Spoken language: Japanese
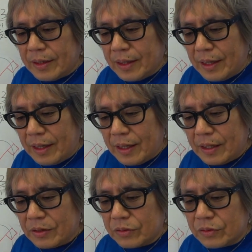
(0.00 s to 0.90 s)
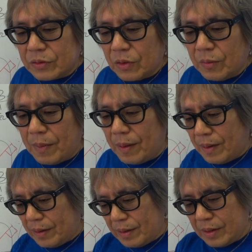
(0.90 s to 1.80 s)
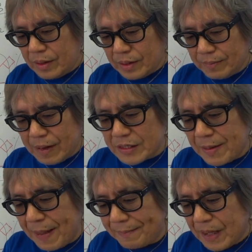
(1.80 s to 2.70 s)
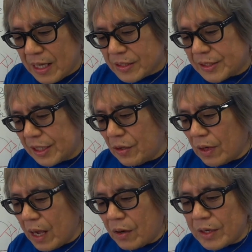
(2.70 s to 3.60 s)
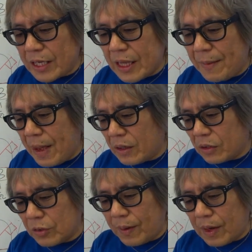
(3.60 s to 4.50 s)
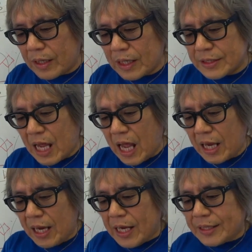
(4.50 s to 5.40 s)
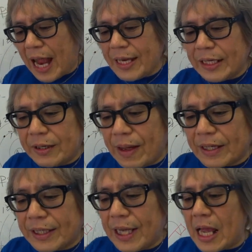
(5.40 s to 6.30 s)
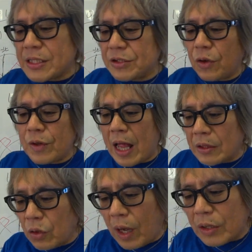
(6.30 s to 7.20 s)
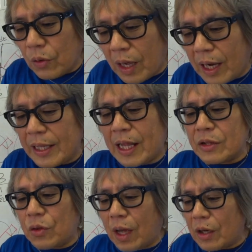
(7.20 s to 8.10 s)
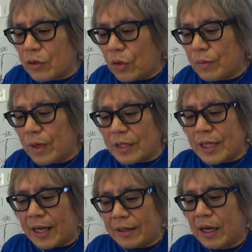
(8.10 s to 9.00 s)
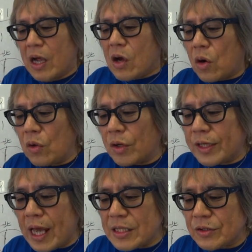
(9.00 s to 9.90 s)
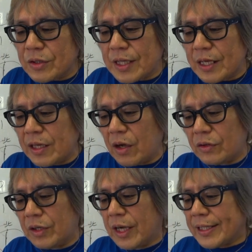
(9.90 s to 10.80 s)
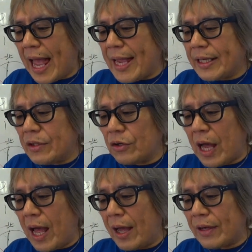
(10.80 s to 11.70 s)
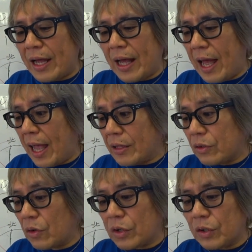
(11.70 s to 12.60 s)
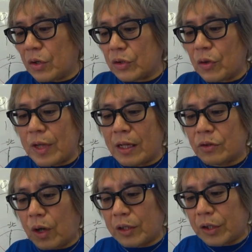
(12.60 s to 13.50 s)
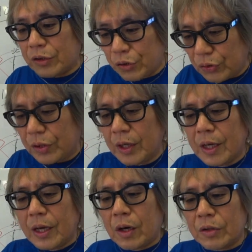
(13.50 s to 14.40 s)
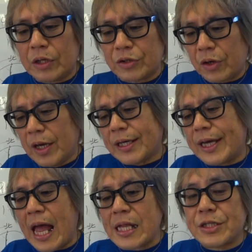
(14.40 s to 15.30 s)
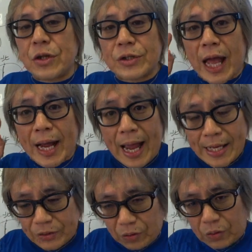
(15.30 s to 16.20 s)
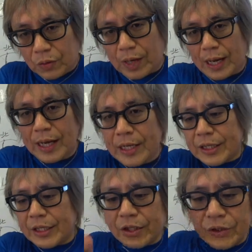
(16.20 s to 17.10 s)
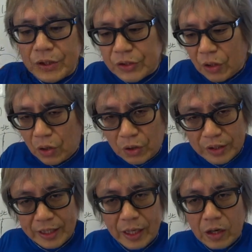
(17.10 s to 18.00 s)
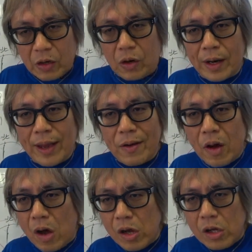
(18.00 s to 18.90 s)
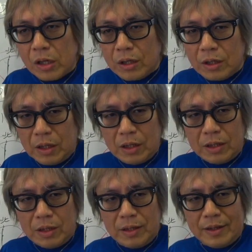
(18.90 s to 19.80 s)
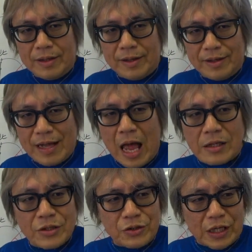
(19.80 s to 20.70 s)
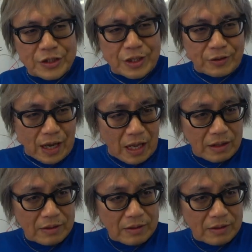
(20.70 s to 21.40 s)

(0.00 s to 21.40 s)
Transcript: えー、っとま丸3番次の括弧に当てはまる言葉を書きなさい大気は気圧の何とかとから何とかのところに向かって流れるこの気圧の差による大気のああ、えー、と動きのことを何とかということでしょ気圧の高いところから低いところにこれを何ちゅうか知ってるか